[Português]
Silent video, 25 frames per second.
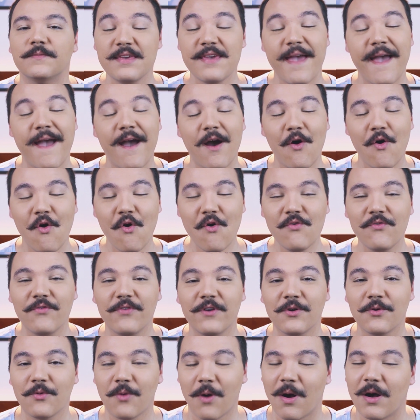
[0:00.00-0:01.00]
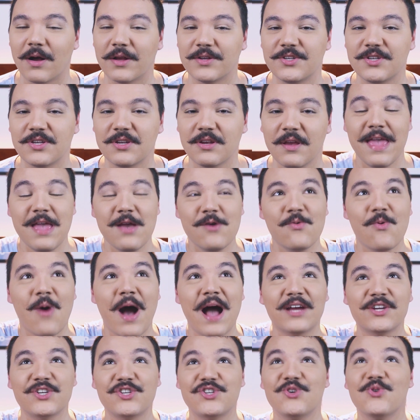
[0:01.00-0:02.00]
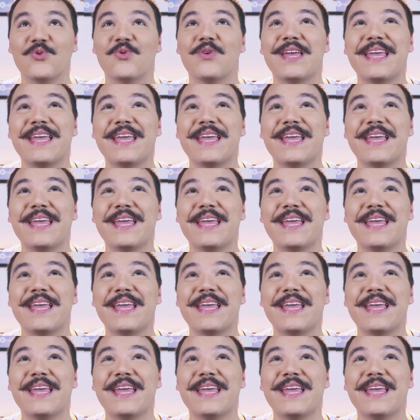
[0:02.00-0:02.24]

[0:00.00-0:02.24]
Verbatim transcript: que é Overwatch. Eu acho